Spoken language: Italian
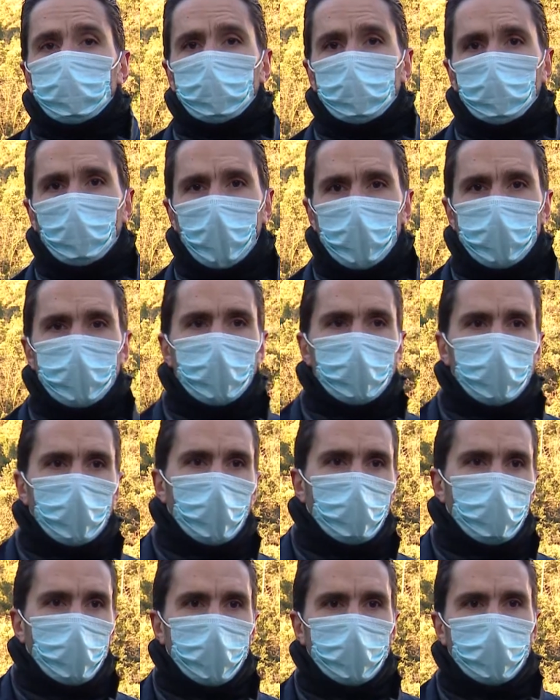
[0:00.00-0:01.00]
Ah, è stata
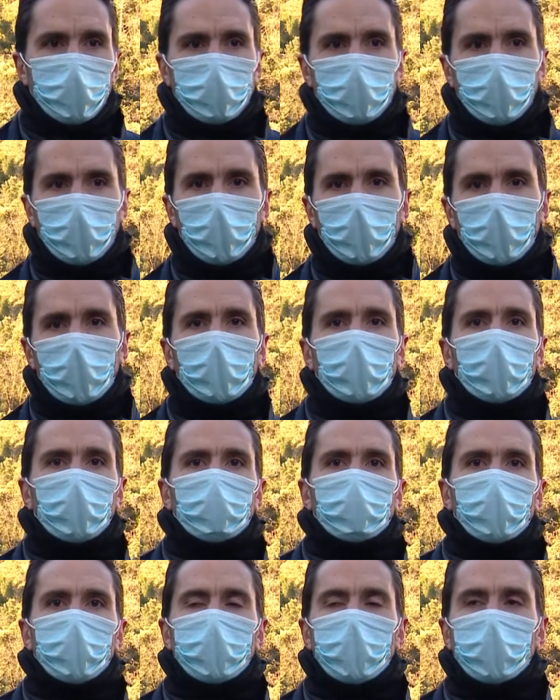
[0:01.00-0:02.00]
una partita
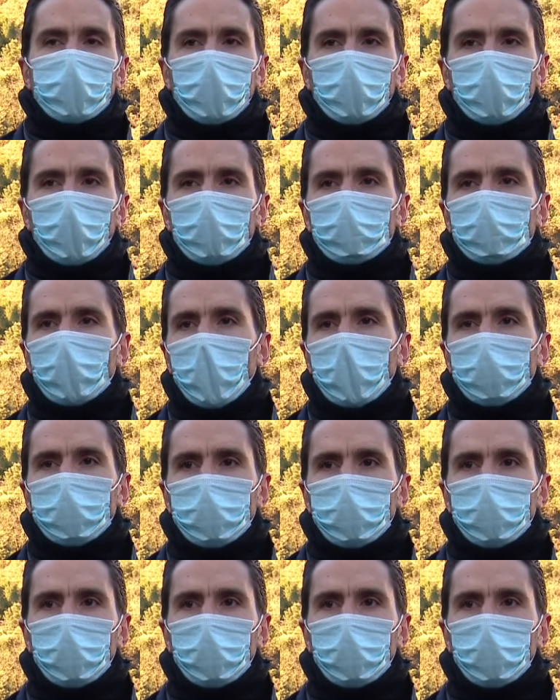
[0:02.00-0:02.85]
abbastanza equilibrata,